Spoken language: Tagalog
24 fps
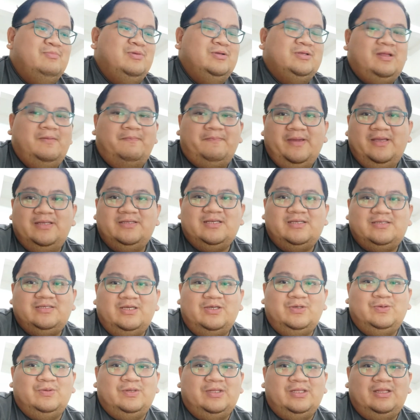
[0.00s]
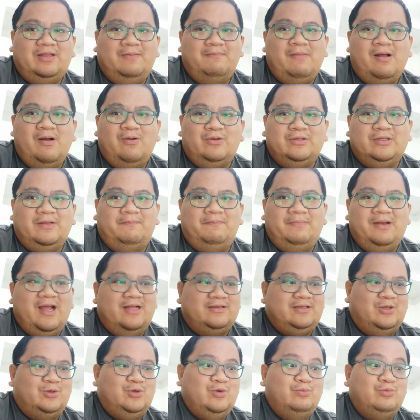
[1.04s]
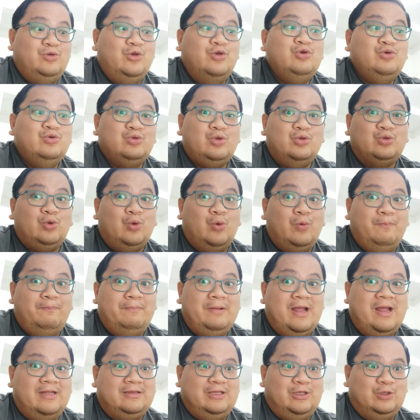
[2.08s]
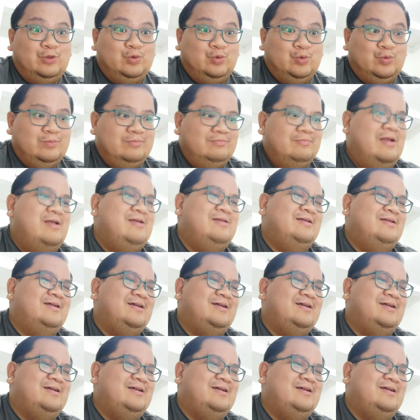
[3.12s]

Buti pa yung sa security bank ko na platinum. Yun yung totoong platinum.